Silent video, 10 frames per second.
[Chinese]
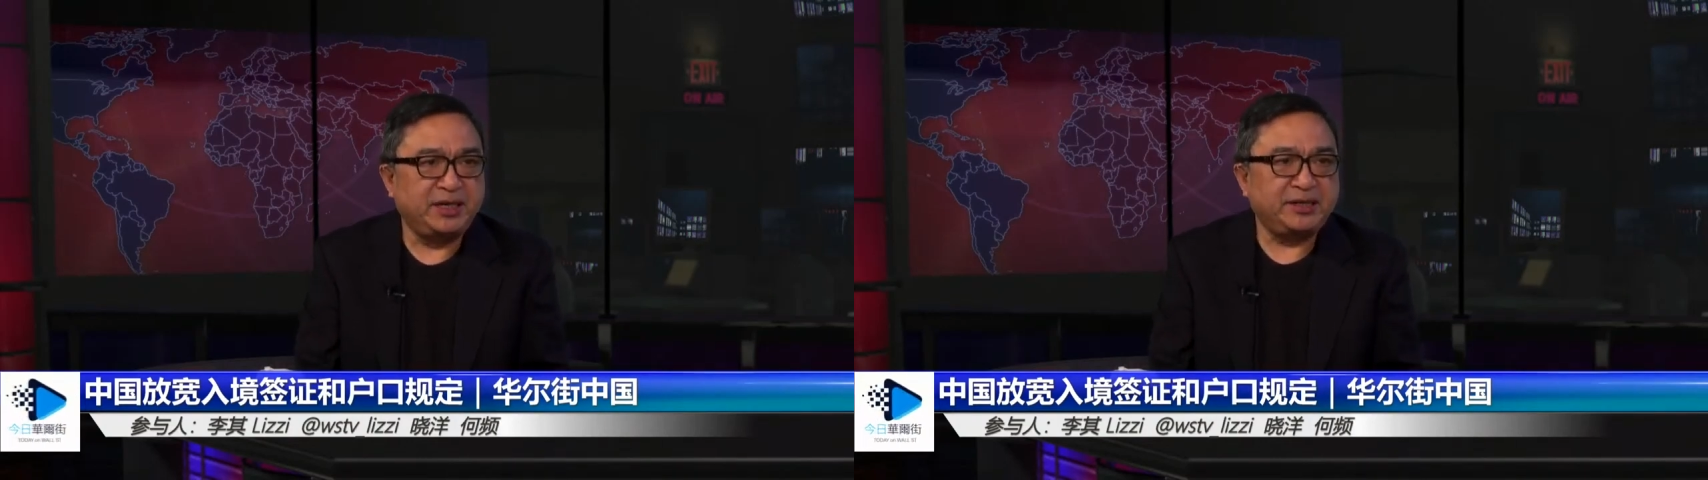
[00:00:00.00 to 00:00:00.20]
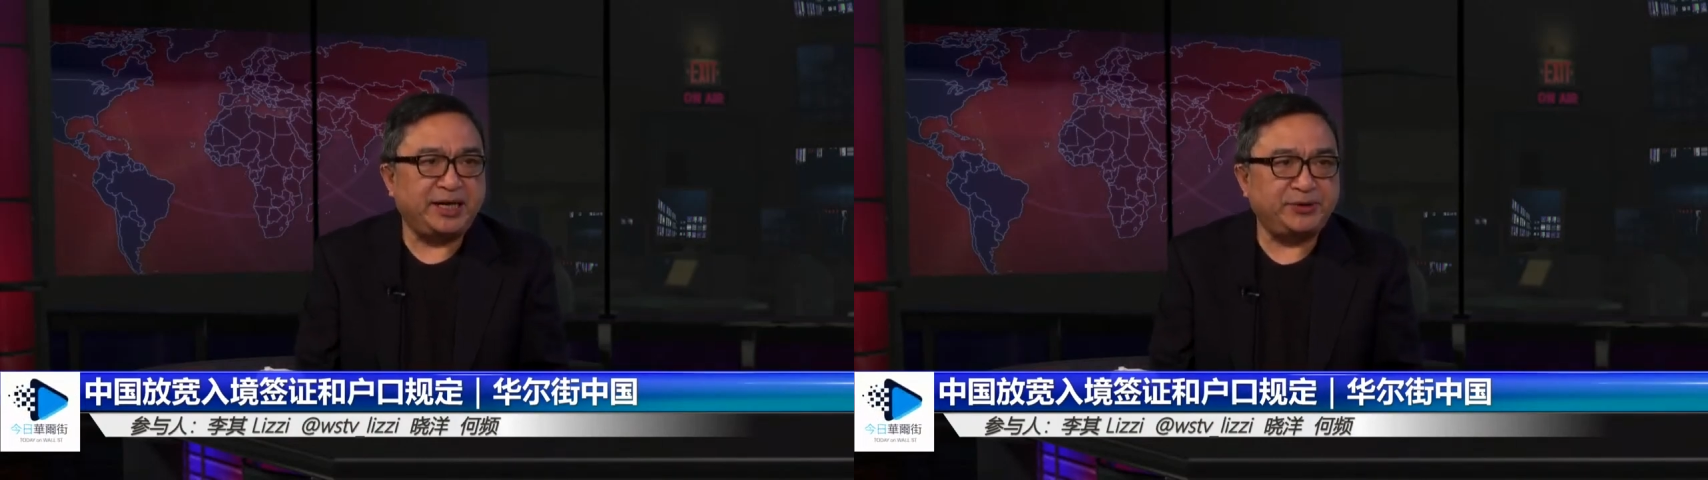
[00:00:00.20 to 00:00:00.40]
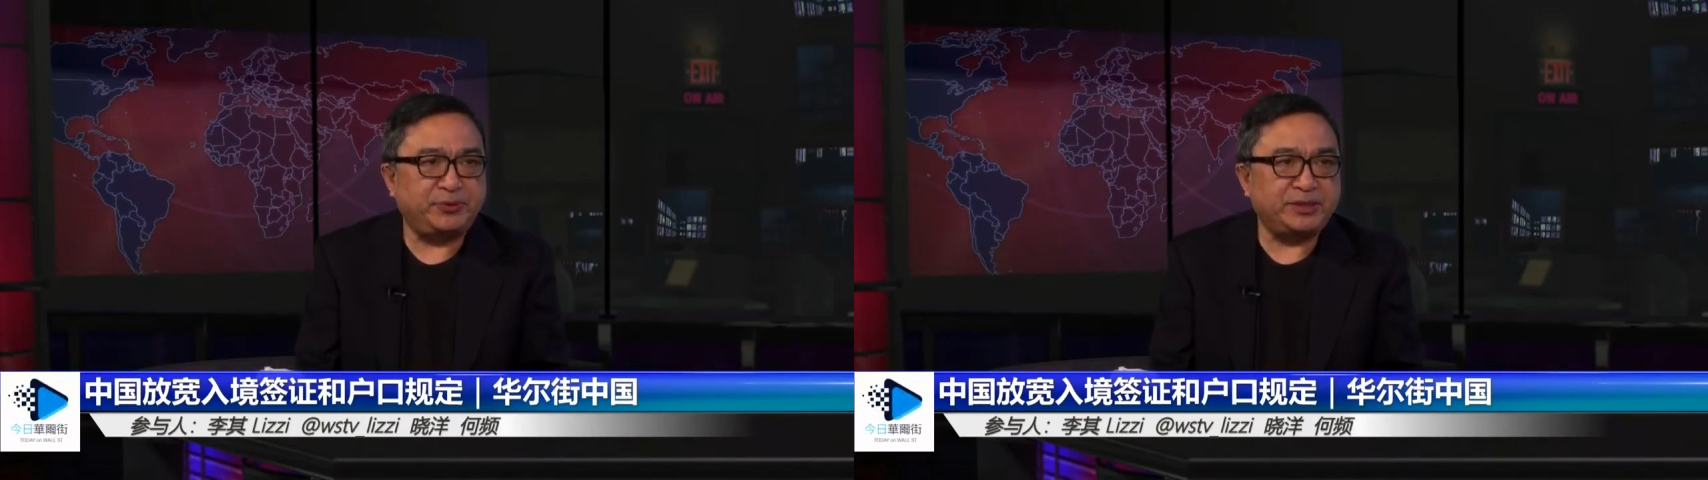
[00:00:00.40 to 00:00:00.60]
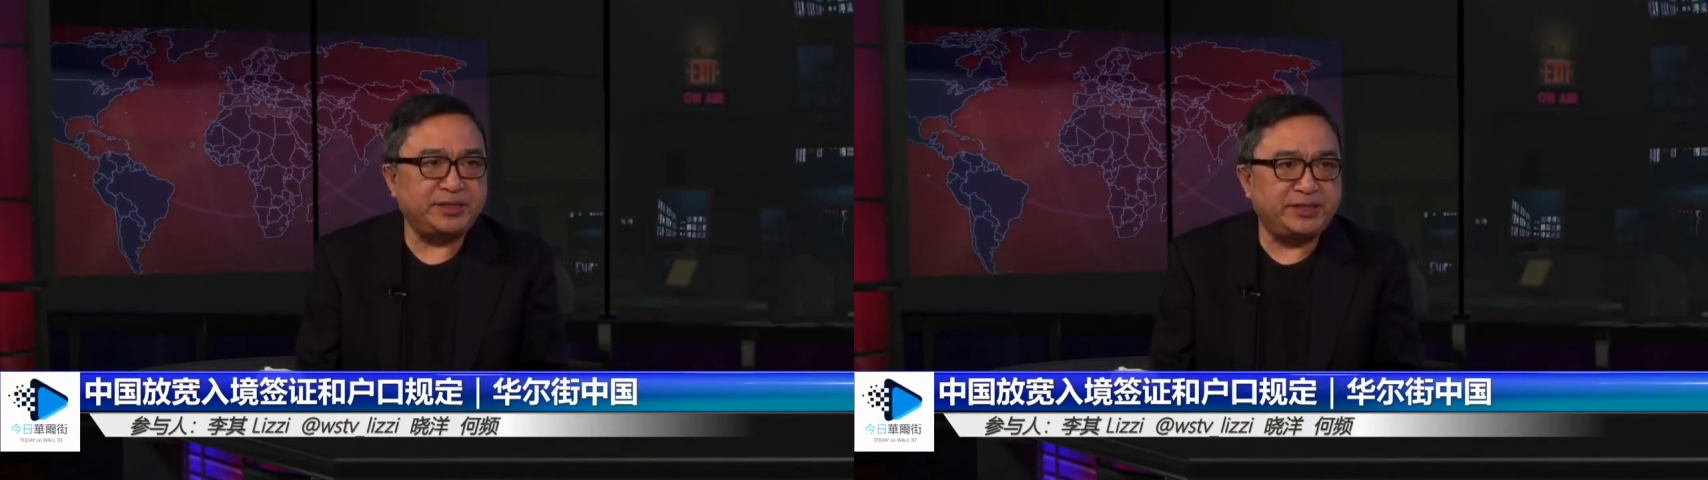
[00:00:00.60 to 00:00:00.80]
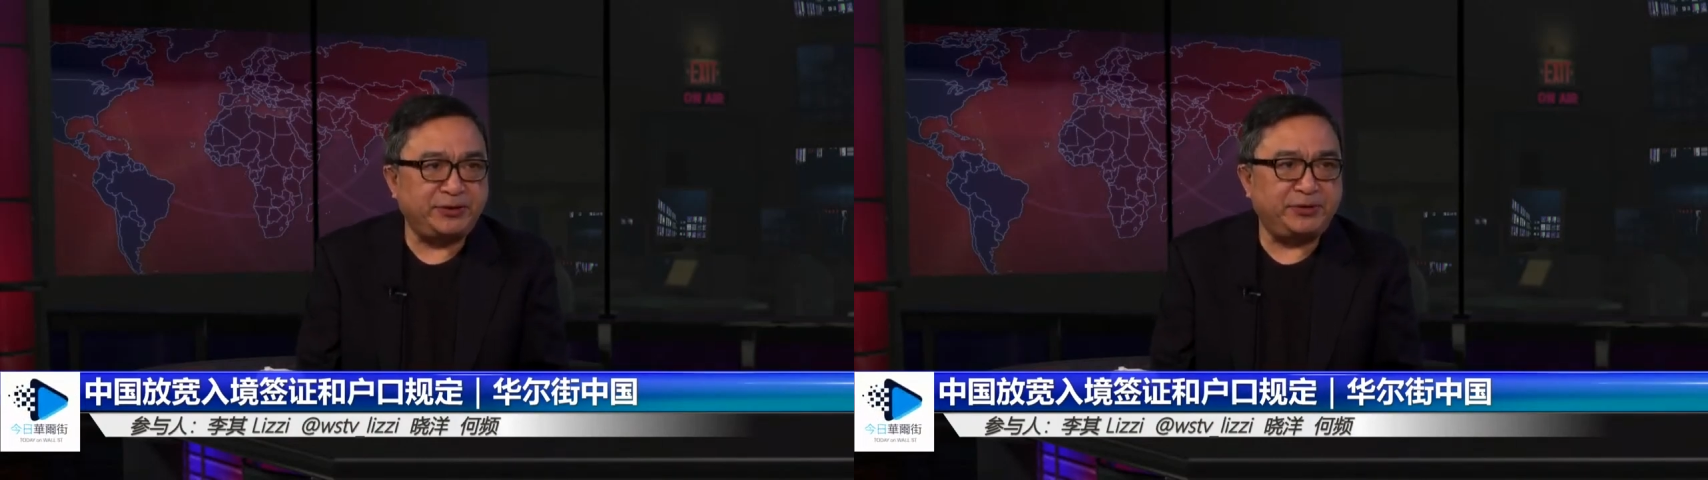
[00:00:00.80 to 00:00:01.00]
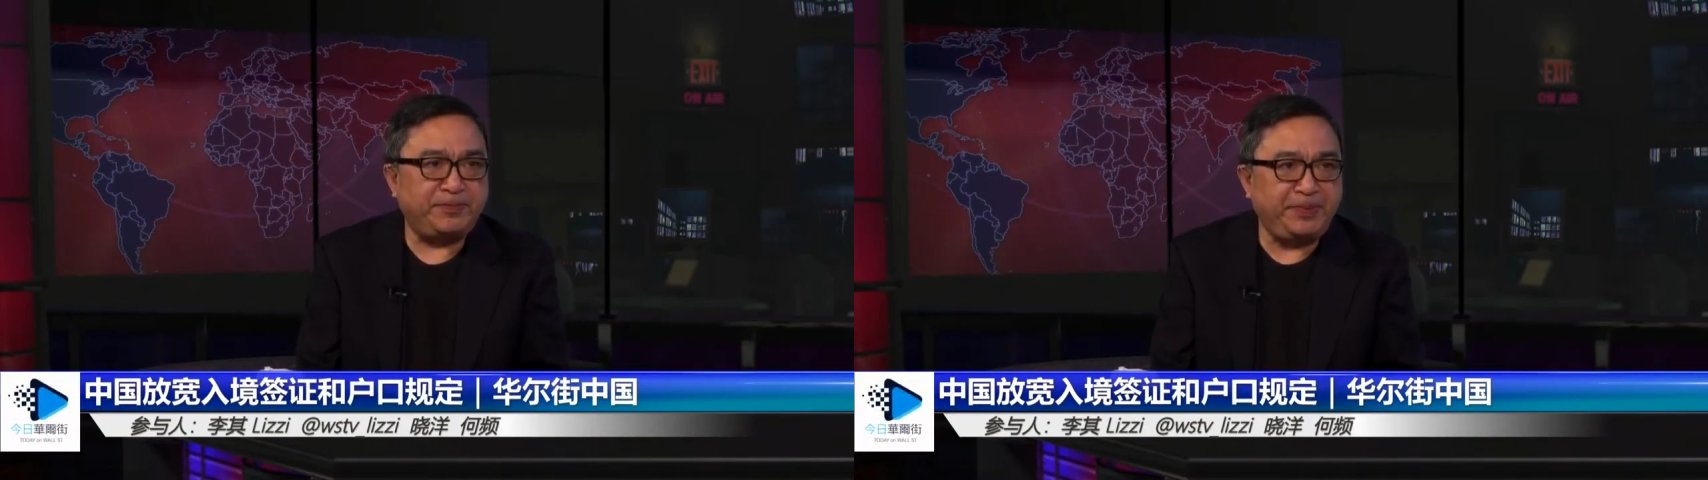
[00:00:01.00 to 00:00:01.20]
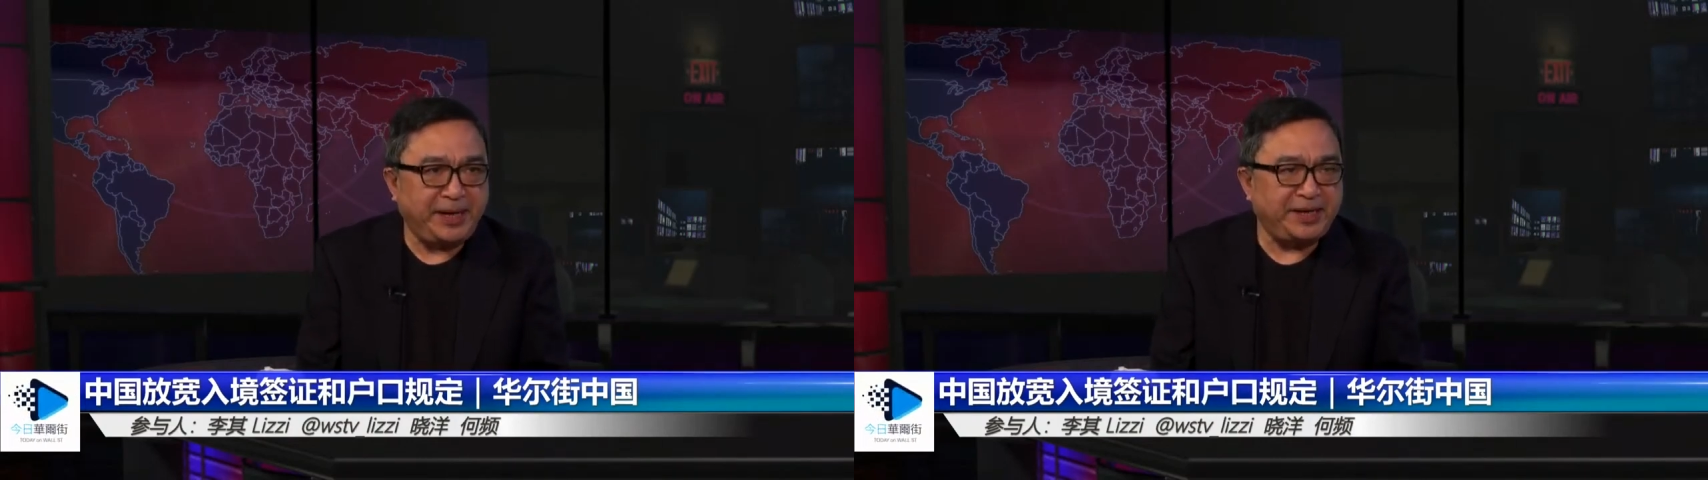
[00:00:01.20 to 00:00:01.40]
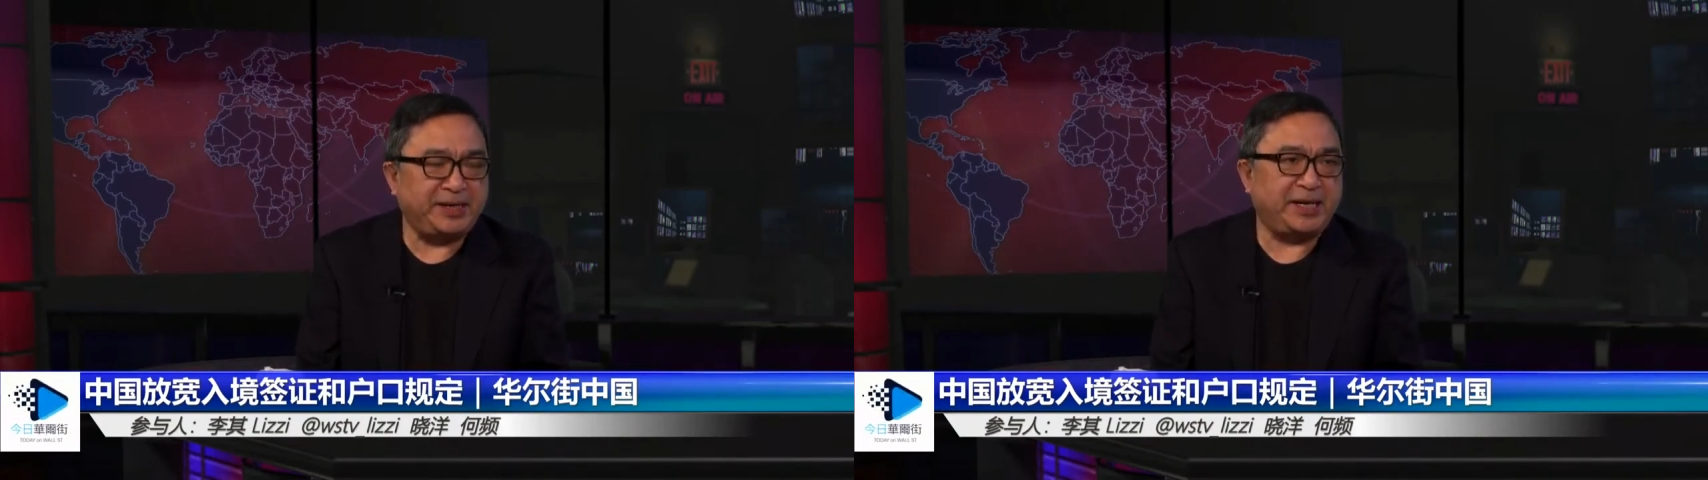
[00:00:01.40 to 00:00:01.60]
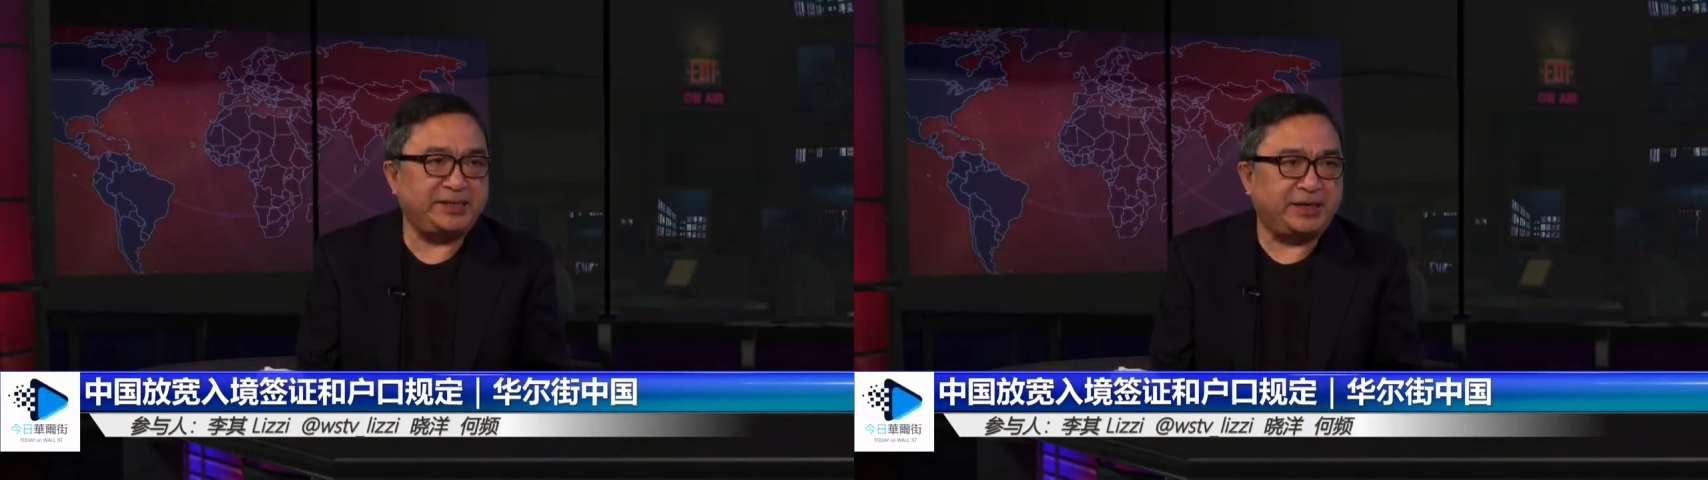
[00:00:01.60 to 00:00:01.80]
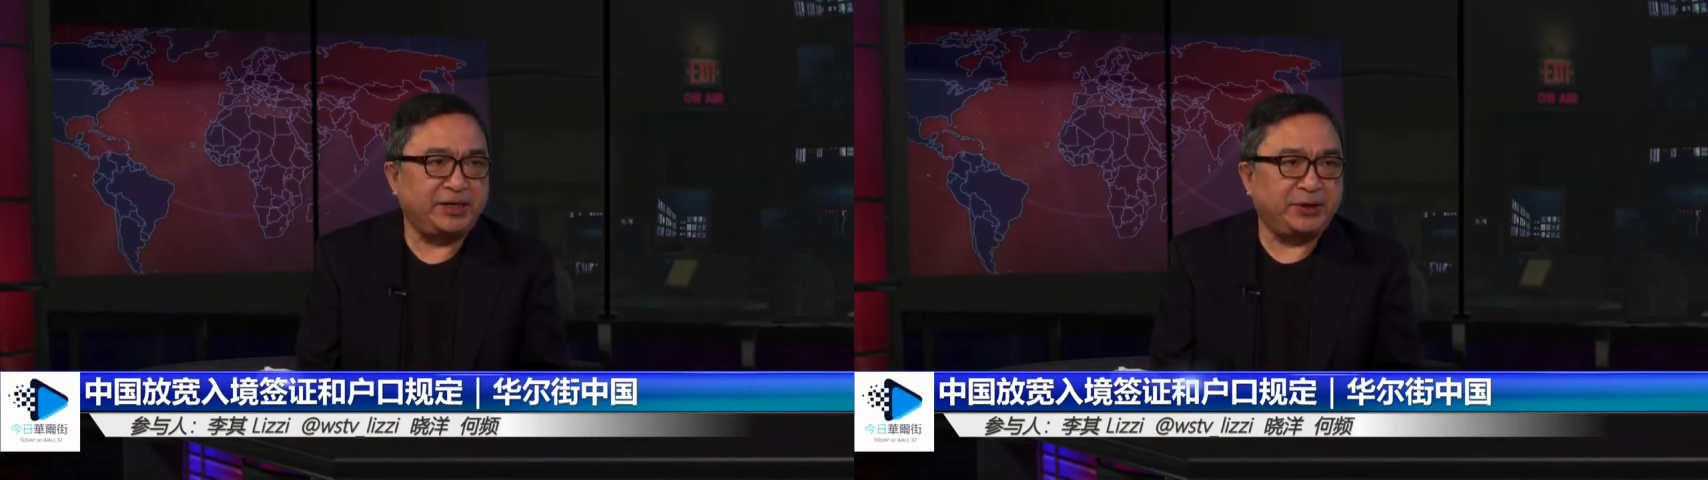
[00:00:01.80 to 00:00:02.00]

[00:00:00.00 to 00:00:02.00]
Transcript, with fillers: 但是我在生活便利来讲，